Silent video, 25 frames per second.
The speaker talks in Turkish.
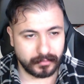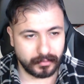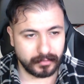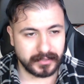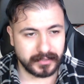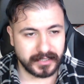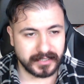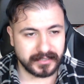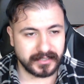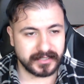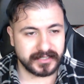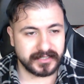
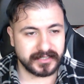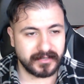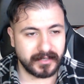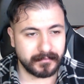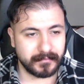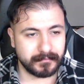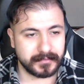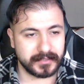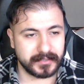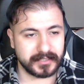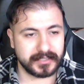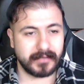Onları da
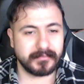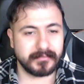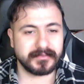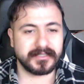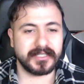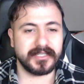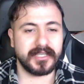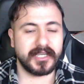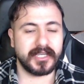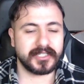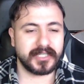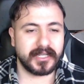cevaplayacağım.
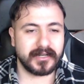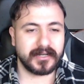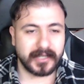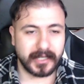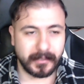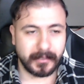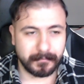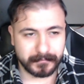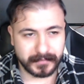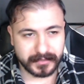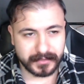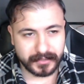Mesela Yaşar
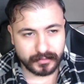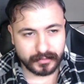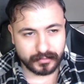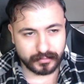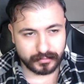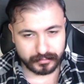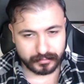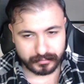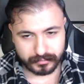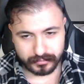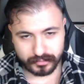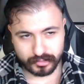
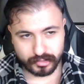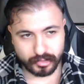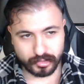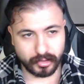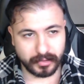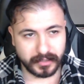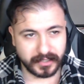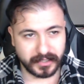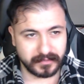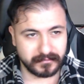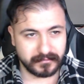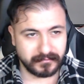Kaplan'ın
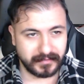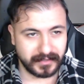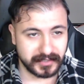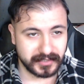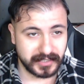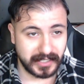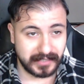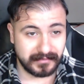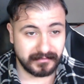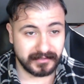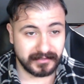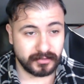soruları var.
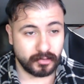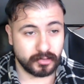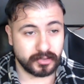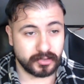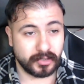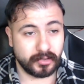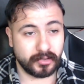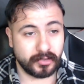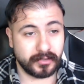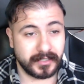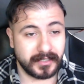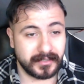Kendisi
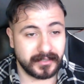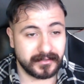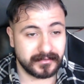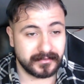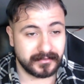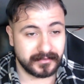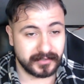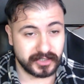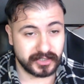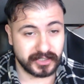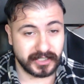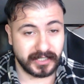özel olarak
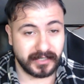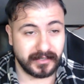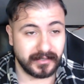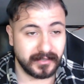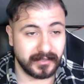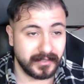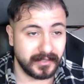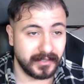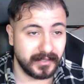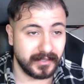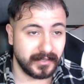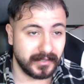
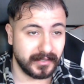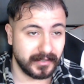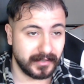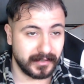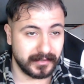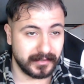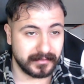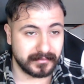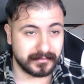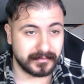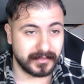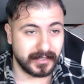rica
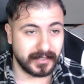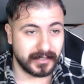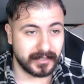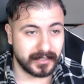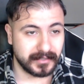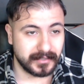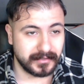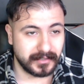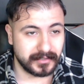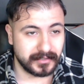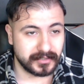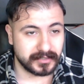etti
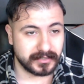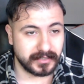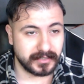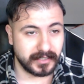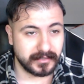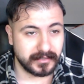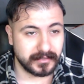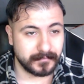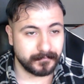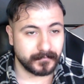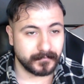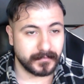
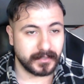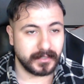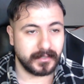arkadaşlar.